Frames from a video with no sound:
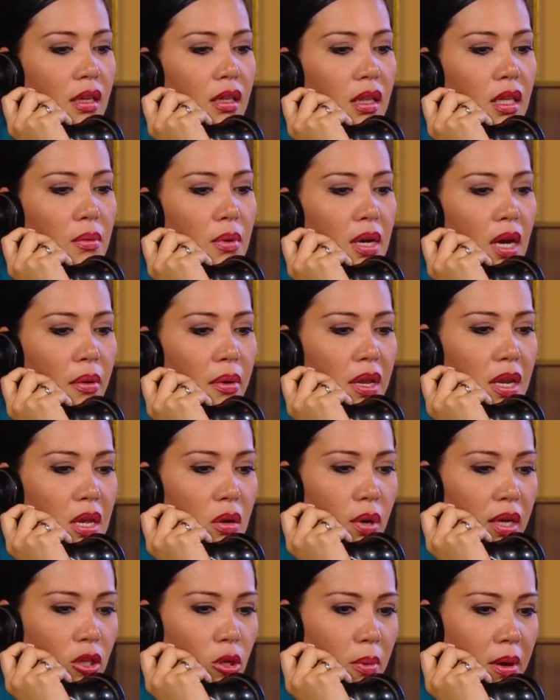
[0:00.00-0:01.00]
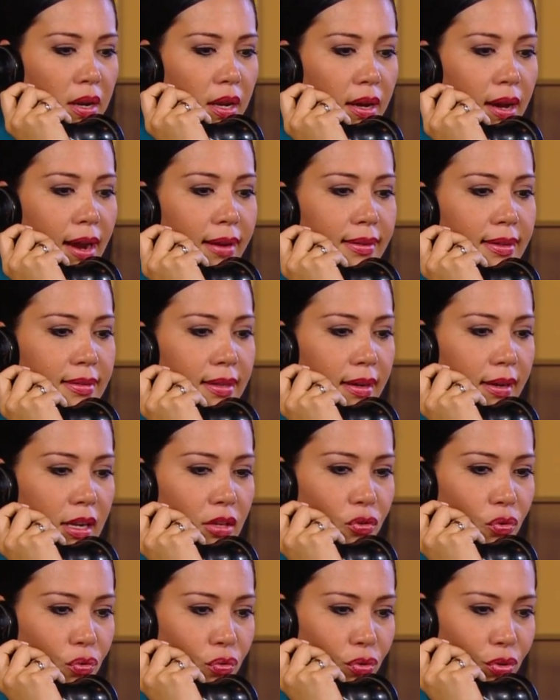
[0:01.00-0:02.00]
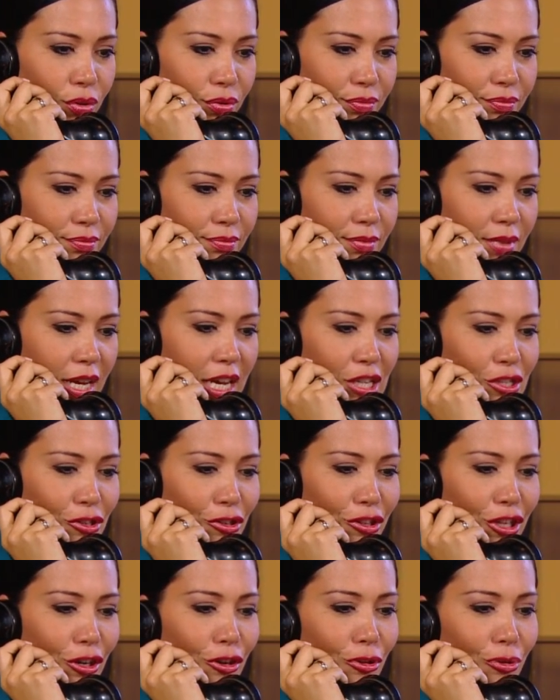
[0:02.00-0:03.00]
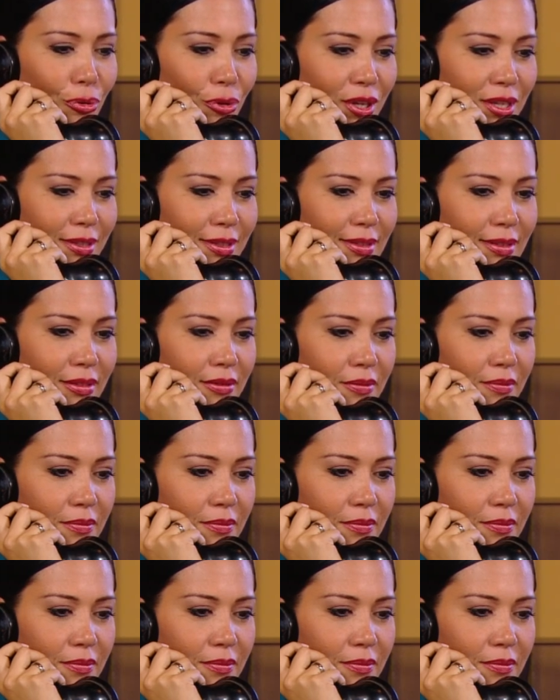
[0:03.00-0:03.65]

Ni bien averigüe, tomaré cartas en el asunto. Eso ni lo dudes.